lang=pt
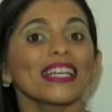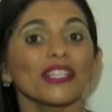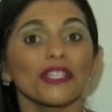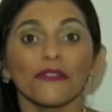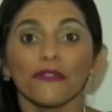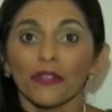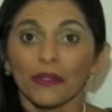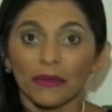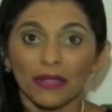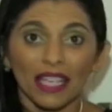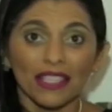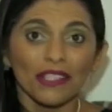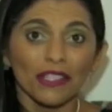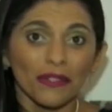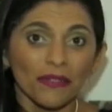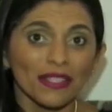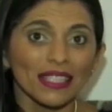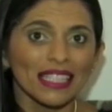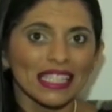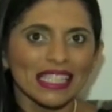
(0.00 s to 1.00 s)
das dificuldades
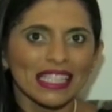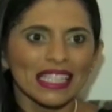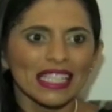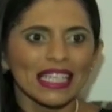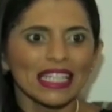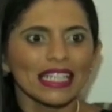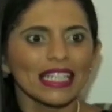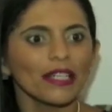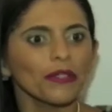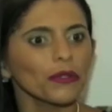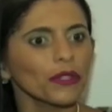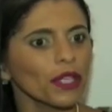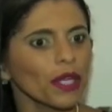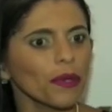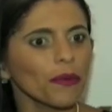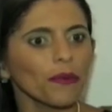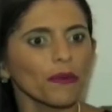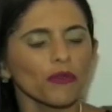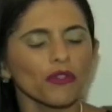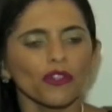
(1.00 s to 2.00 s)
financeiras. Eu
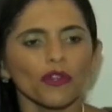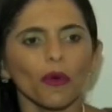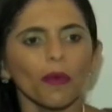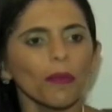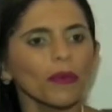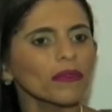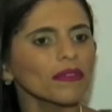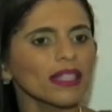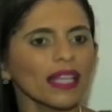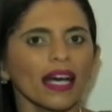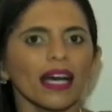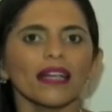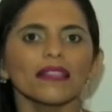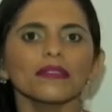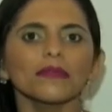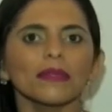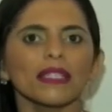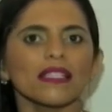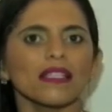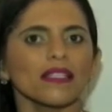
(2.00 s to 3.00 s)
tenho um show
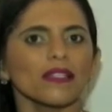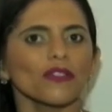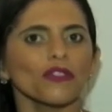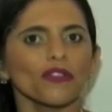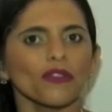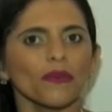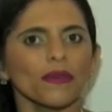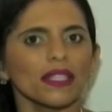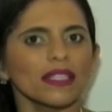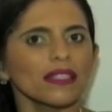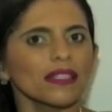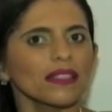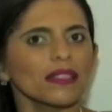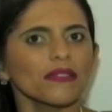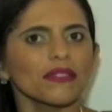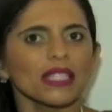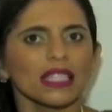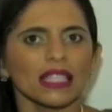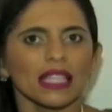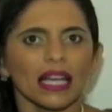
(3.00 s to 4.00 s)
montado, mas esse show ainda
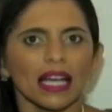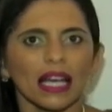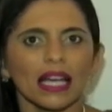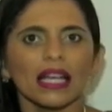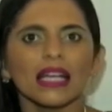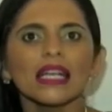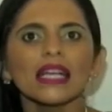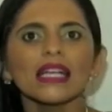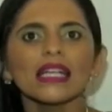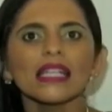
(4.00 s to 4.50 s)
não está